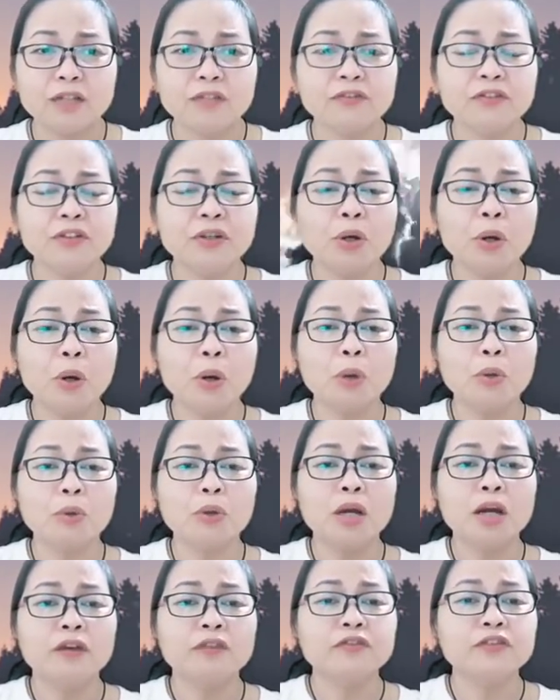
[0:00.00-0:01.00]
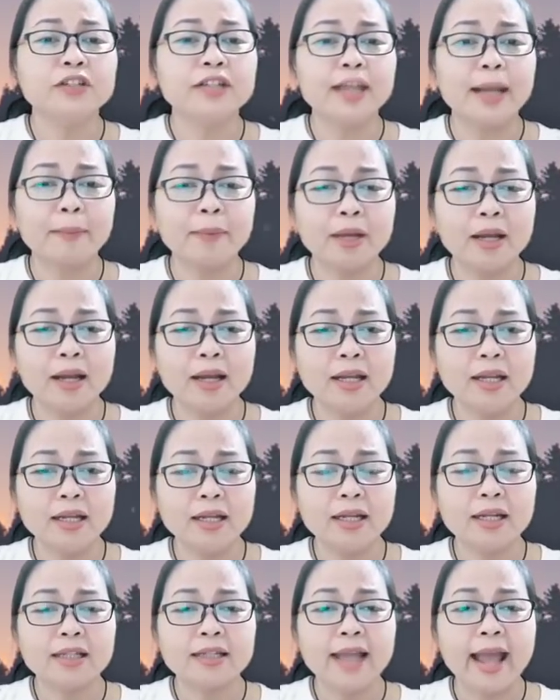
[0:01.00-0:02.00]
Vừa hô vừa cầm ghế,
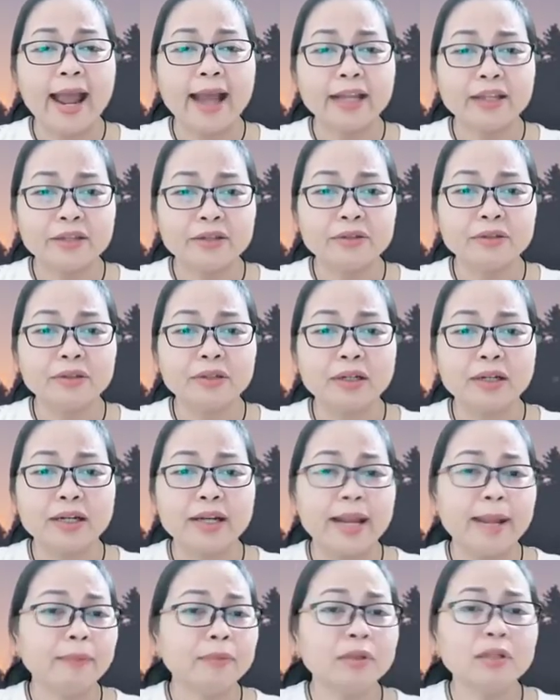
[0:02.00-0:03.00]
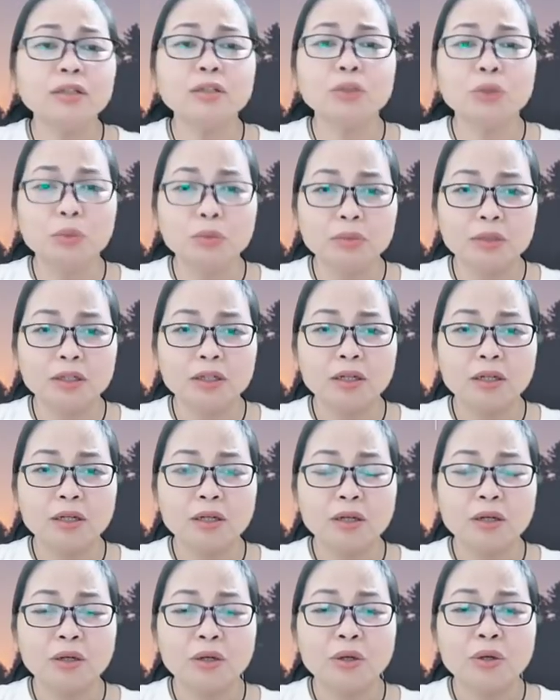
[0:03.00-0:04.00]
thang giường ném tứ tung.
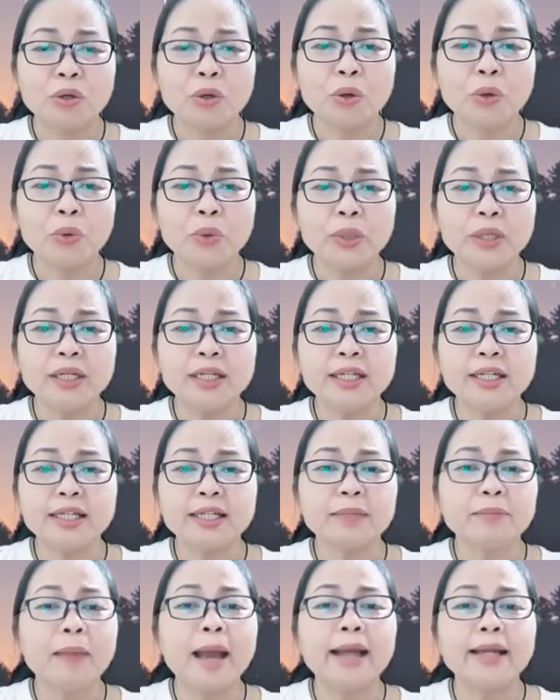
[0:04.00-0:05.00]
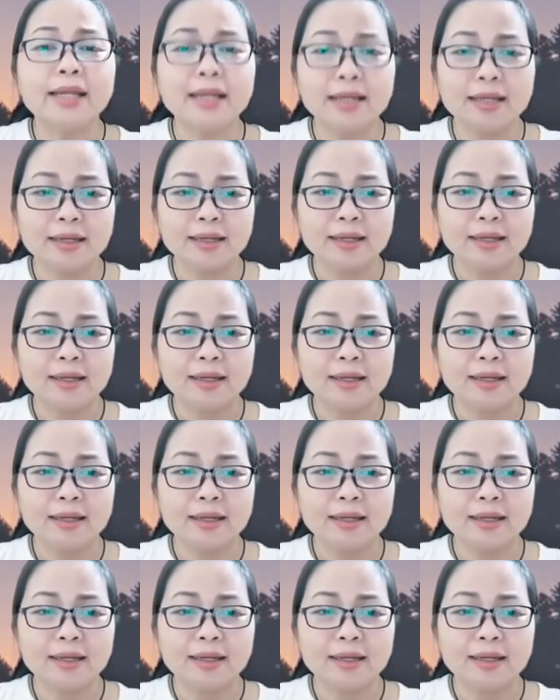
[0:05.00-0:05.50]
Con quỷ liền bay đi.